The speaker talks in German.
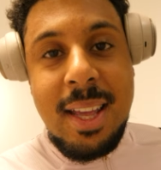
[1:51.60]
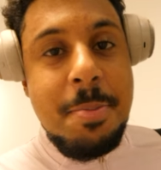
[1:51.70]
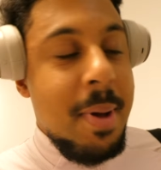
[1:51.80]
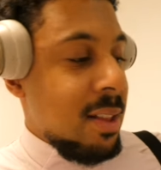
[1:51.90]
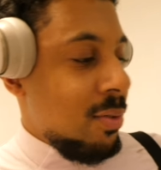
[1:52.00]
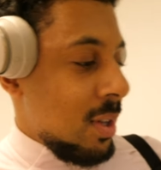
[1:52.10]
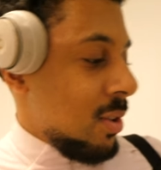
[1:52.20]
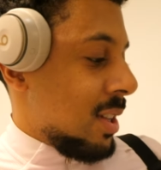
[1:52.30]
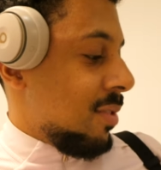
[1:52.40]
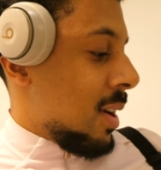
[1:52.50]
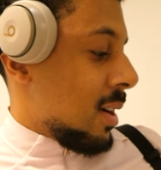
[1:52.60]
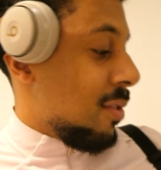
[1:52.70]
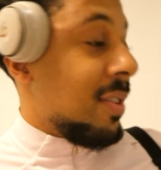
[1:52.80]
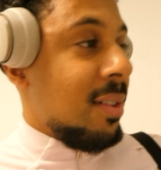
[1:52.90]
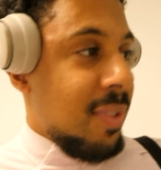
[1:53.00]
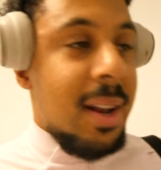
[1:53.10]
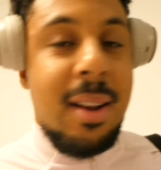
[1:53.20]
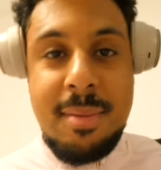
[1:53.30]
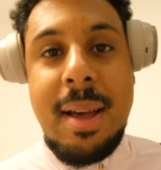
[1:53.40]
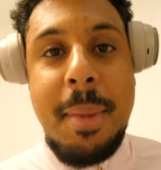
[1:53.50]
Ich beantworte euch die Frage auf jeden Fall
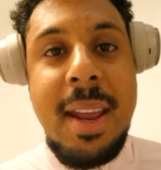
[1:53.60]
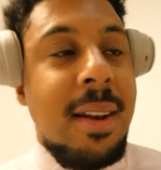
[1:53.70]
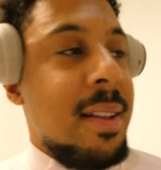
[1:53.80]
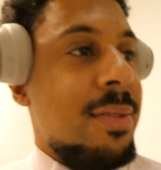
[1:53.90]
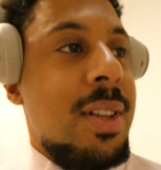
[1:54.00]
am Ende des